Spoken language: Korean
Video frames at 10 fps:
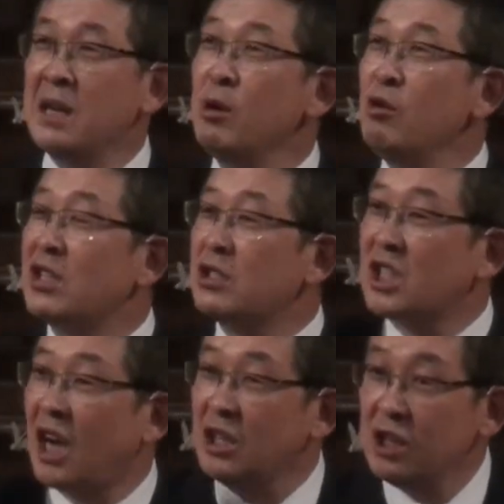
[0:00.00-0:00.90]
하나님을
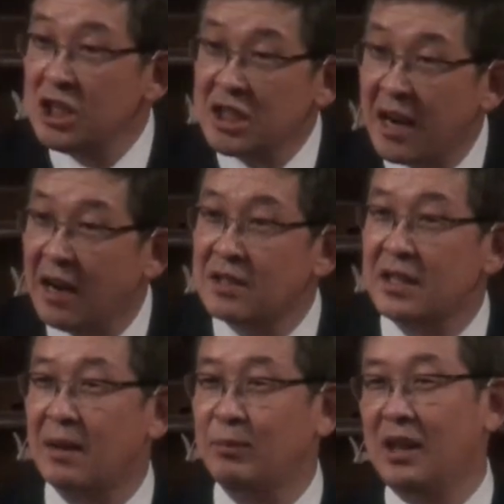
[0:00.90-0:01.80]
위해서 자기를
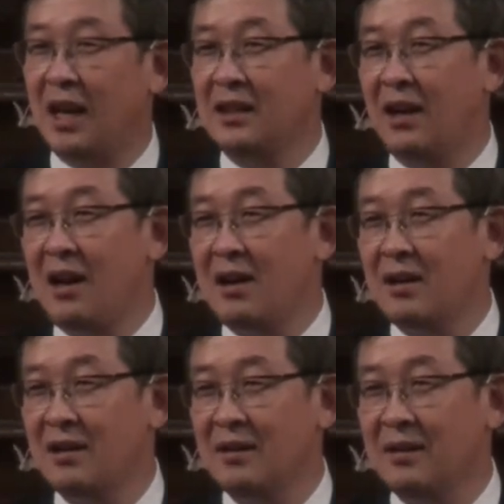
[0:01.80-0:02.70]
희생하는 사람들이
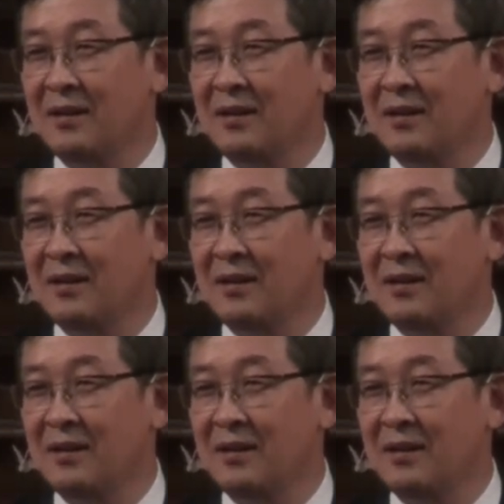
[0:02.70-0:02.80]
아니라